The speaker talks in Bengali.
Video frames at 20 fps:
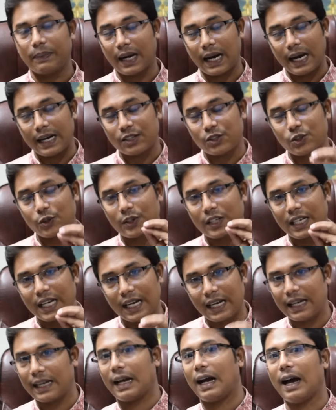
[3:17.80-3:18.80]

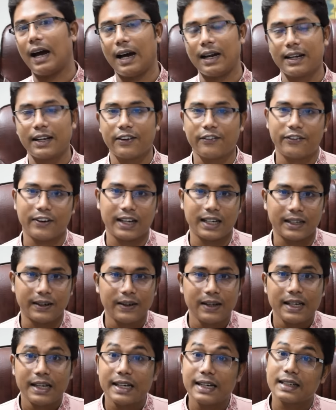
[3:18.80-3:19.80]
কার্যক্রিয়া হারিয়ে ফেলে
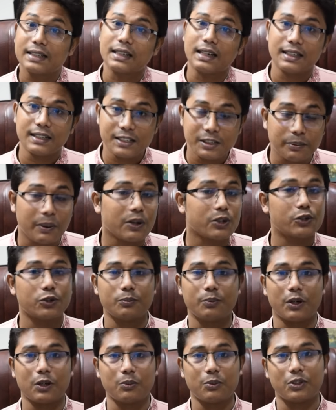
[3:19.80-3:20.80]
ইরেকটাল ডিসফাংশন
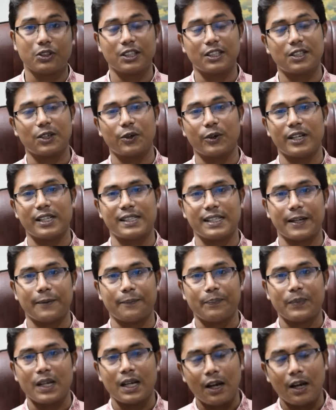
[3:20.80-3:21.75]
পরবর্তীতে হয়ে যায়